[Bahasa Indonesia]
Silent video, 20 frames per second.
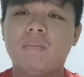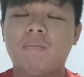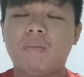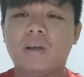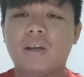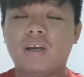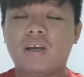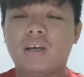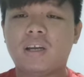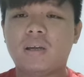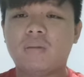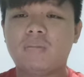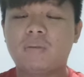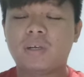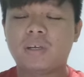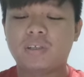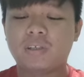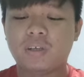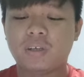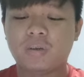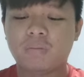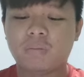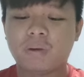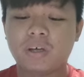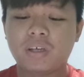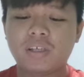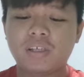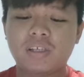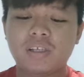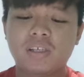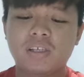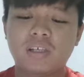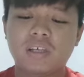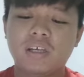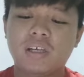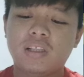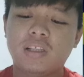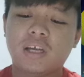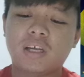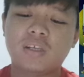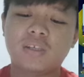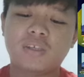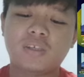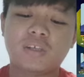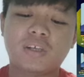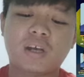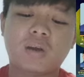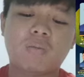manakala Presiden PAS Tan Sri